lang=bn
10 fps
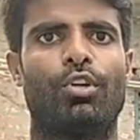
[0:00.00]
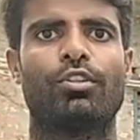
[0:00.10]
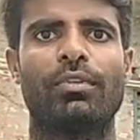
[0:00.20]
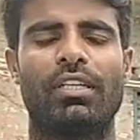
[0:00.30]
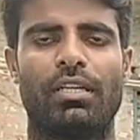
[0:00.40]

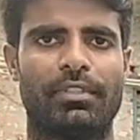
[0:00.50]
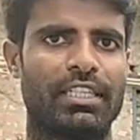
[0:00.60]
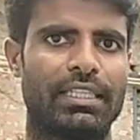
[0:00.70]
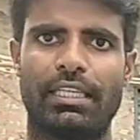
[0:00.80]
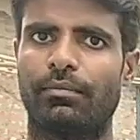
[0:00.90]
বর্তমানে
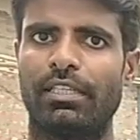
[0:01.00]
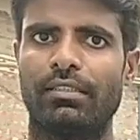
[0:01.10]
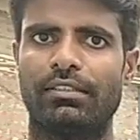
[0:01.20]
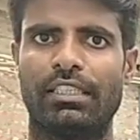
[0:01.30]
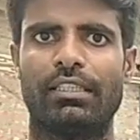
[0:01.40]
আপনারা
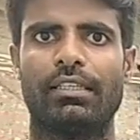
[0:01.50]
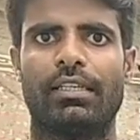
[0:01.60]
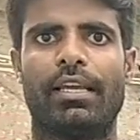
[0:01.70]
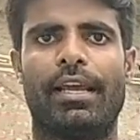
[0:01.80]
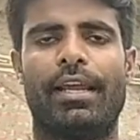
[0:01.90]
দেখবেন যে
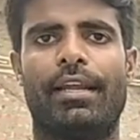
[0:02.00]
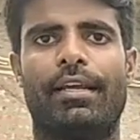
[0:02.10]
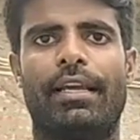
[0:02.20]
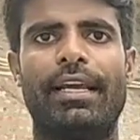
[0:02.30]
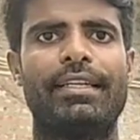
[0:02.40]

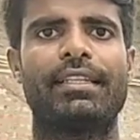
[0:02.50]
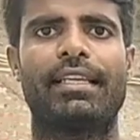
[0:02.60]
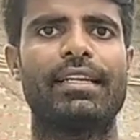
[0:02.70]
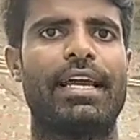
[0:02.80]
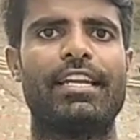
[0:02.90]
এইটটি
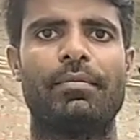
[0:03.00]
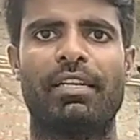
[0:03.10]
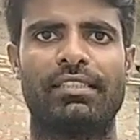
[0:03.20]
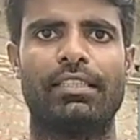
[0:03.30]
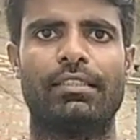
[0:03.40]
থেকে নাইনটি
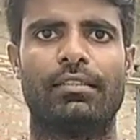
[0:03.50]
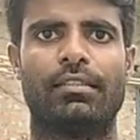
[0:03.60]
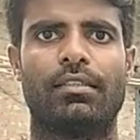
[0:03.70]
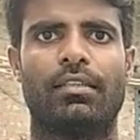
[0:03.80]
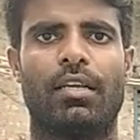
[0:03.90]
পার্সেন্ট
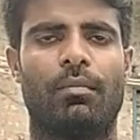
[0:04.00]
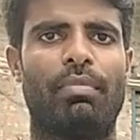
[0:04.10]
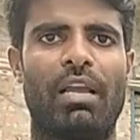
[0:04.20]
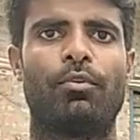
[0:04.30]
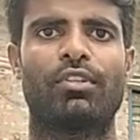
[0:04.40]

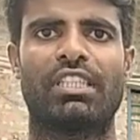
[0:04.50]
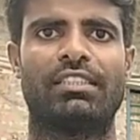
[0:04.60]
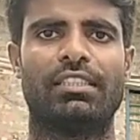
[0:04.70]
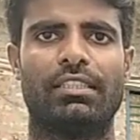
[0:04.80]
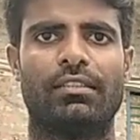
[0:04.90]
বায়োফ্লক
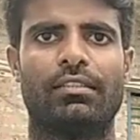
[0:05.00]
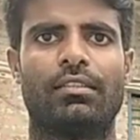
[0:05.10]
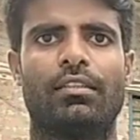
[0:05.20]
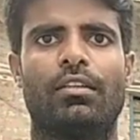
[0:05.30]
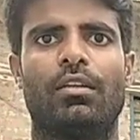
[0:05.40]
চাষি
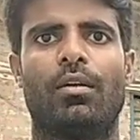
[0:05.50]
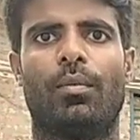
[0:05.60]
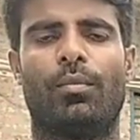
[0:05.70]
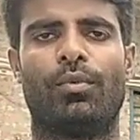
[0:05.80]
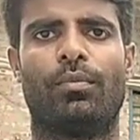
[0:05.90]

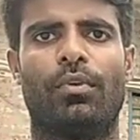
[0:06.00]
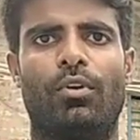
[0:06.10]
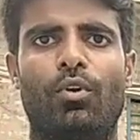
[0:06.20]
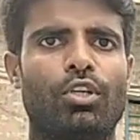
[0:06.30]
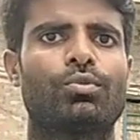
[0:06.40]

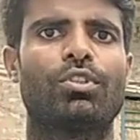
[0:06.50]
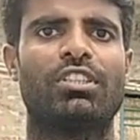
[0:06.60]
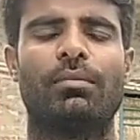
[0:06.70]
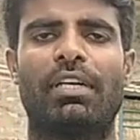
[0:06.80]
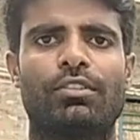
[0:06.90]
লস
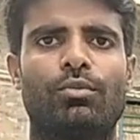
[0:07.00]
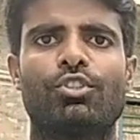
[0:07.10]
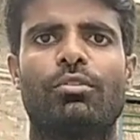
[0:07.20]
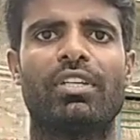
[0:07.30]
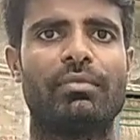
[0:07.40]
করছে বা
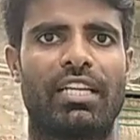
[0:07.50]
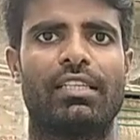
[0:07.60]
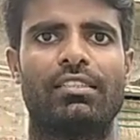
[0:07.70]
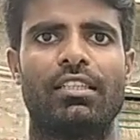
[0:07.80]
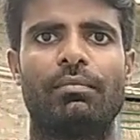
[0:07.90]
সমস্ত মাছ
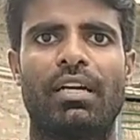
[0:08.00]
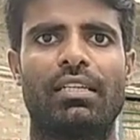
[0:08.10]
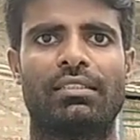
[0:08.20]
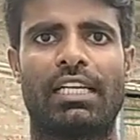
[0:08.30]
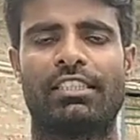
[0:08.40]
মারা যাচ্ছে বা
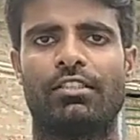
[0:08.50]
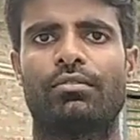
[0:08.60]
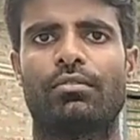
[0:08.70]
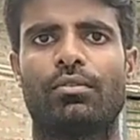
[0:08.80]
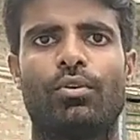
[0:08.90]

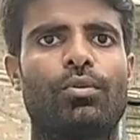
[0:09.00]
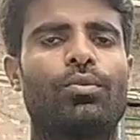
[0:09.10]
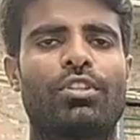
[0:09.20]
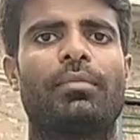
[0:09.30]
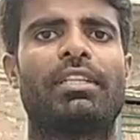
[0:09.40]
সাকসেস
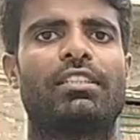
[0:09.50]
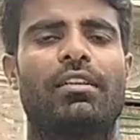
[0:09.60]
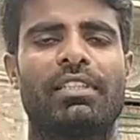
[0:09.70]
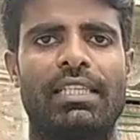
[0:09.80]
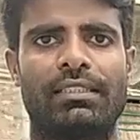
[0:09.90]
করতে পারছে
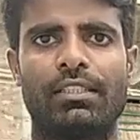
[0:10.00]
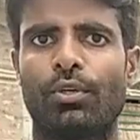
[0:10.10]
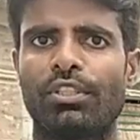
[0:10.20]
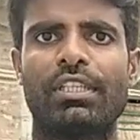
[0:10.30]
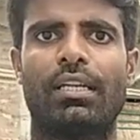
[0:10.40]
না বা
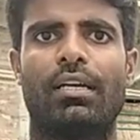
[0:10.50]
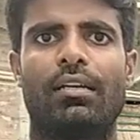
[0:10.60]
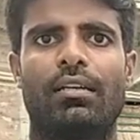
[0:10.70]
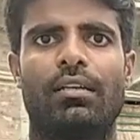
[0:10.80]
সাকসেস হচ্ছে না